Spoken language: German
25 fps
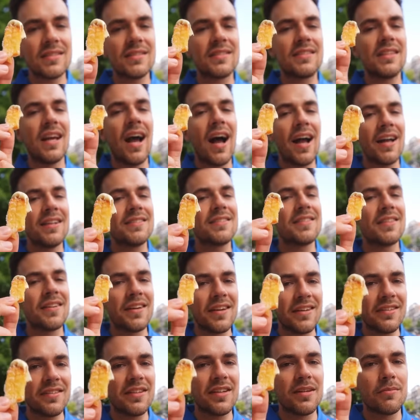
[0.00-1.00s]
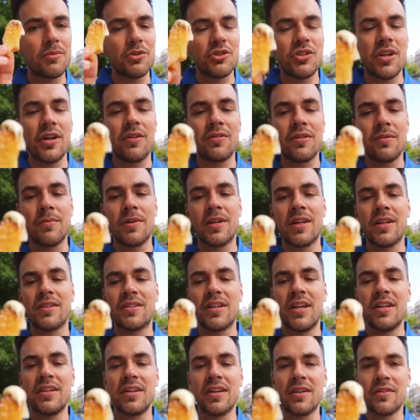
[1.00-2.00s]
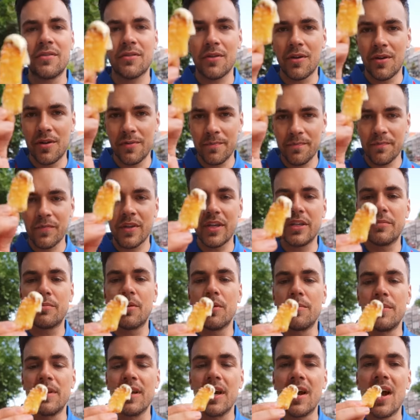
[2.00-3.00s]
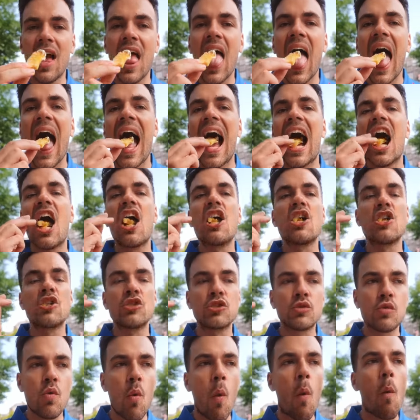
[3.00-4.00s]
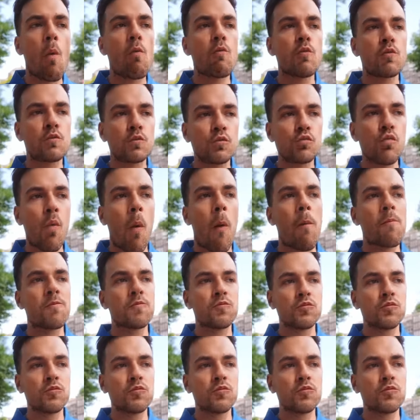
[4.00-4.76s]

ist die einzige richtige Bestellung, die man hier tätigen soll. Ich probiere. Mhm.